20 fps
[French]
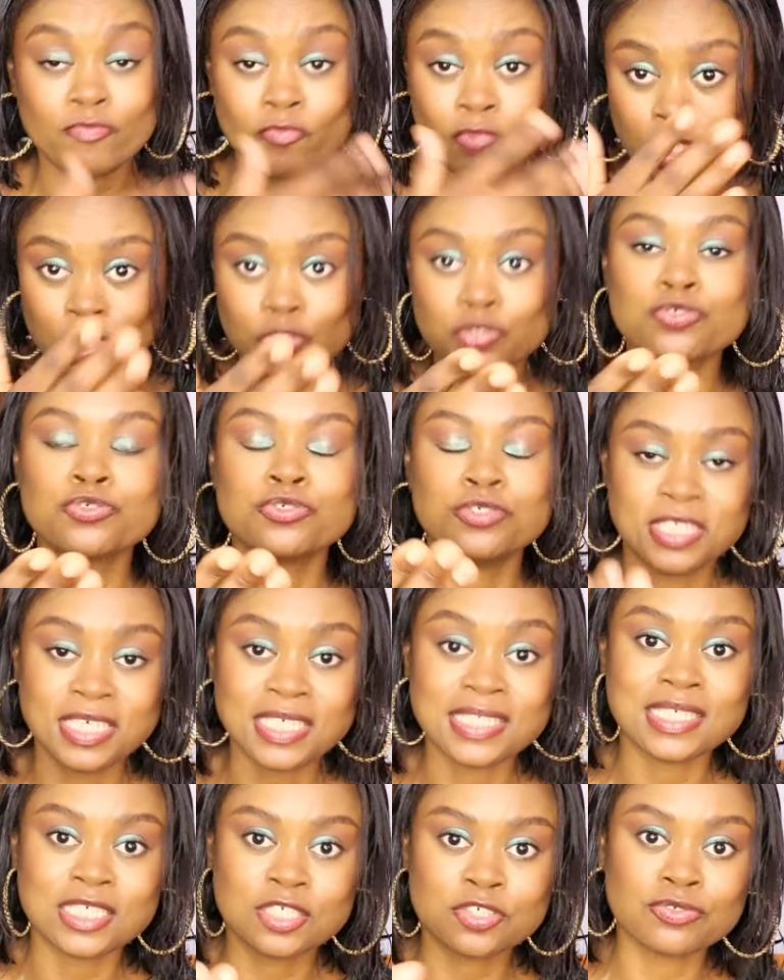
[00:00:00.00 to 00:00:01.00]
Moi, je
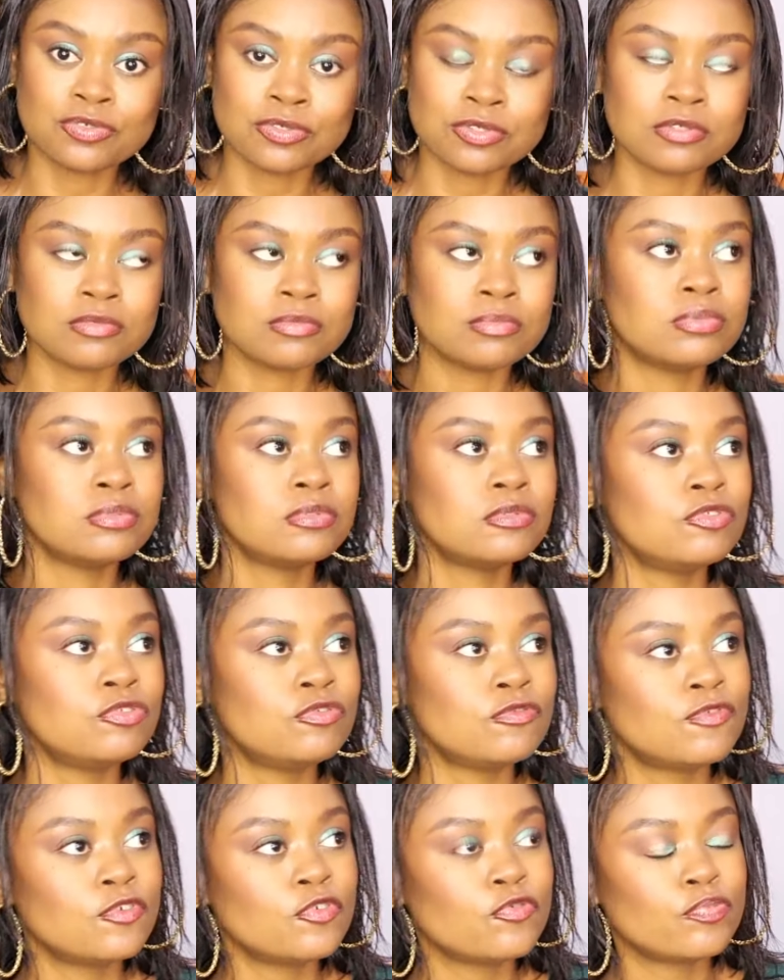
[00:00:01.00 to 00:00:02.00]
connais des gens qui ont bu l'eau
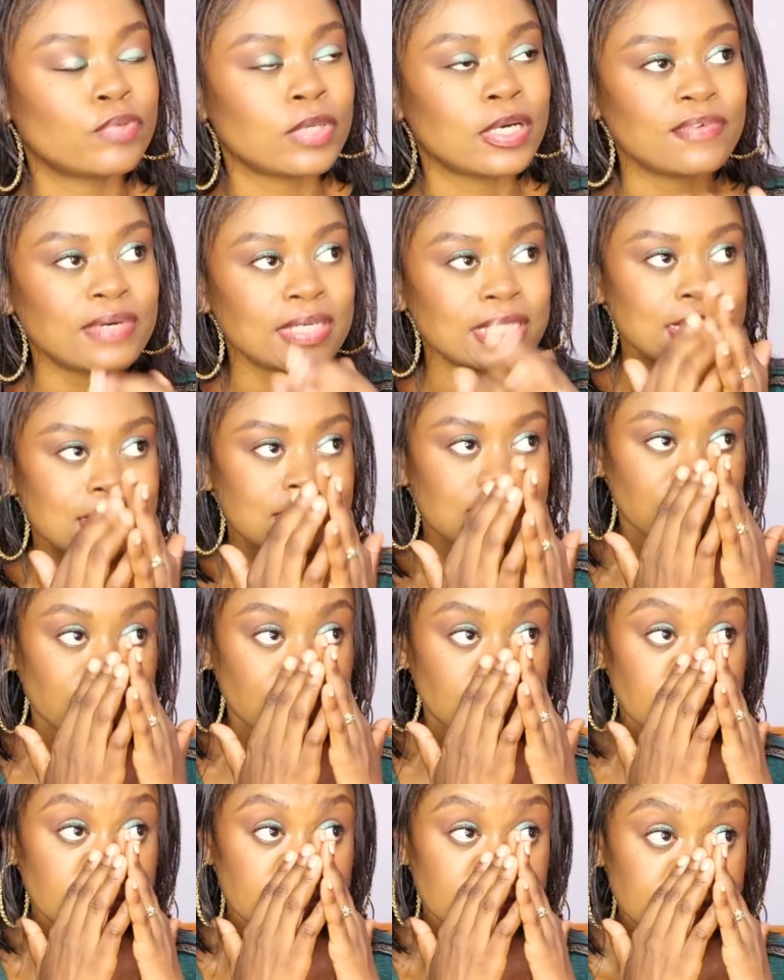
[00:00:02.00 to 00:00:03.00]
du fleuve pour avoir des
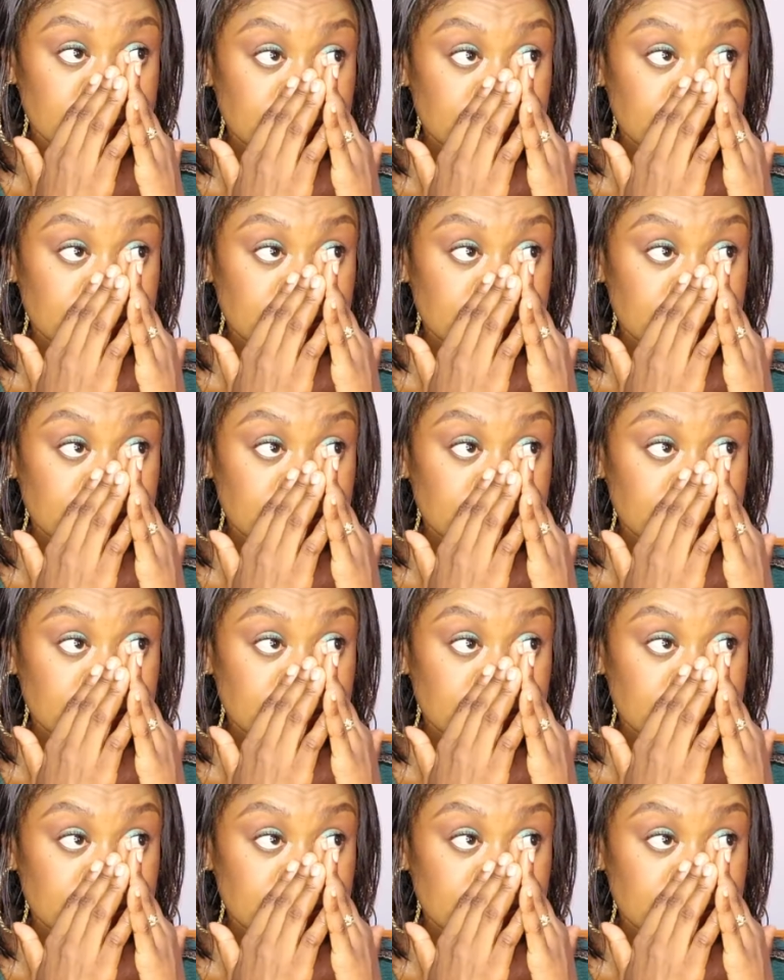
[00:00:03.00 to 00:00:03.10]
enfants